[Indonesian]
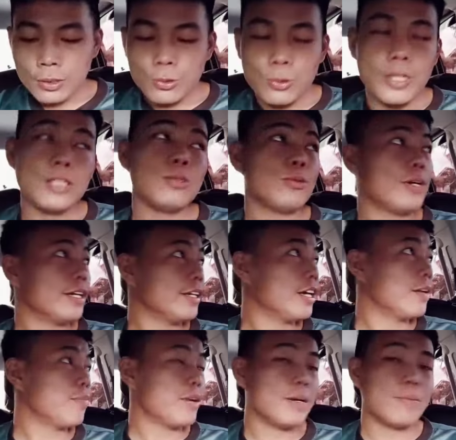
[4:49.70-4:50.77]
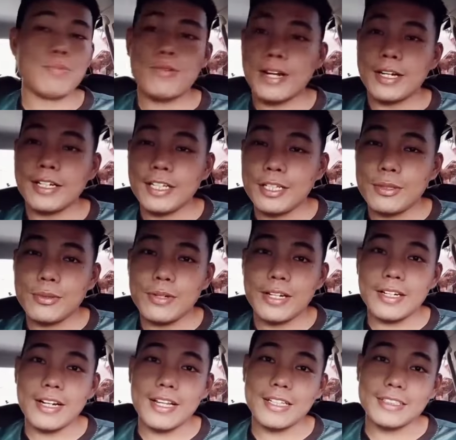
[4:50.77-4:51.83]
Tuan-tuan dan puan-puan, itu
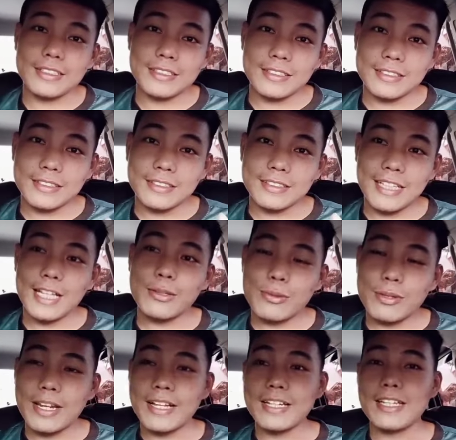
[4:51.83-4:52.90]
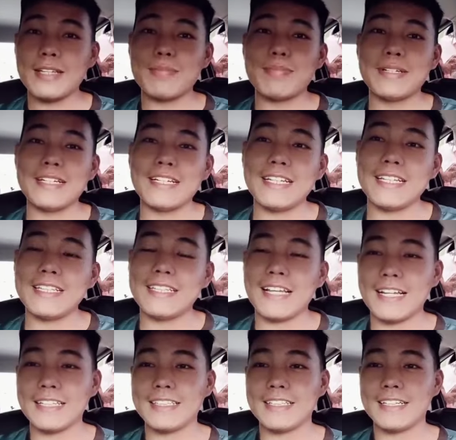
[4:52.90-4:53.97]
adalah satu lagi
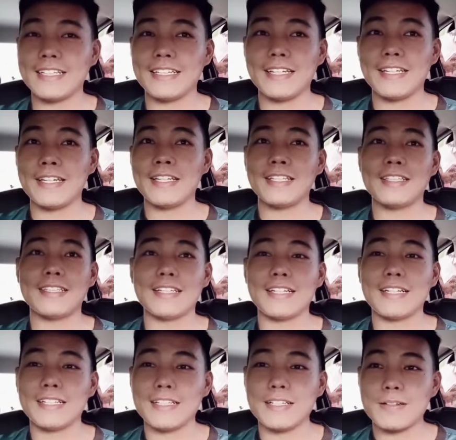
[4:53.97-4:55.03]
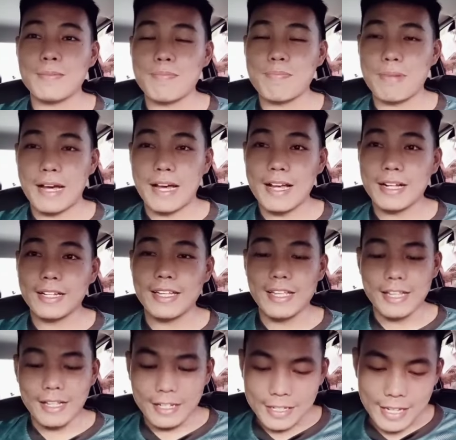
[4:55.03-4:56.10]
berita terkini tergempak
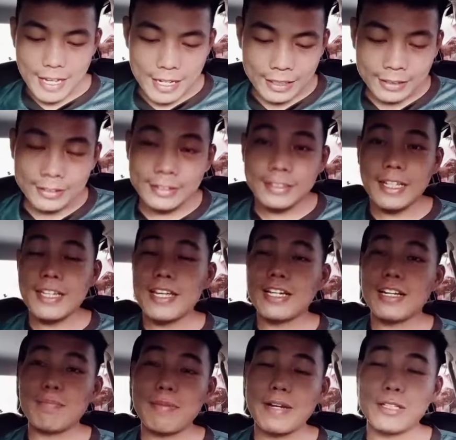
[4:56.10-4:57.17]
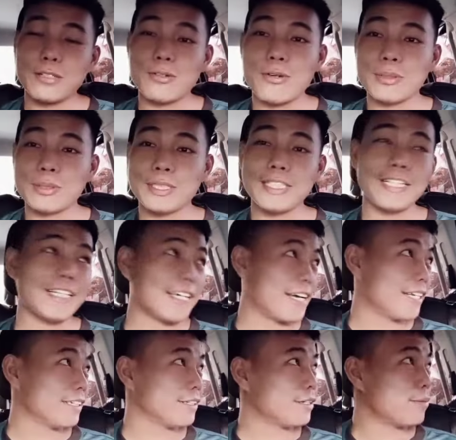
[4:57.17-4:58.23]
yang saya dapat
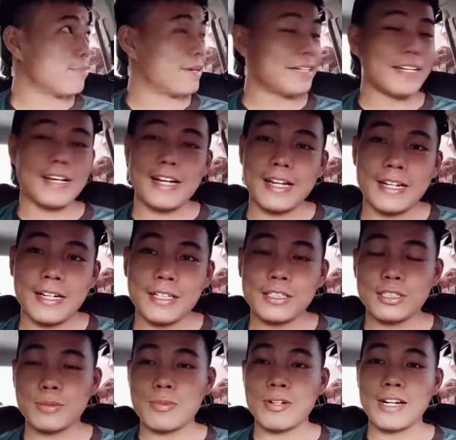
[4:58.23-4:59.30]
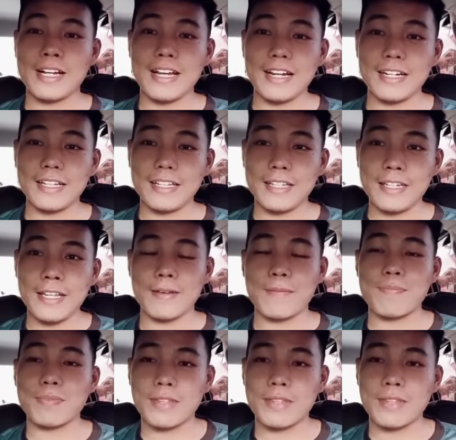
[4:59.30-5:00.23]
kongsikan kepada Anda semua kali ini.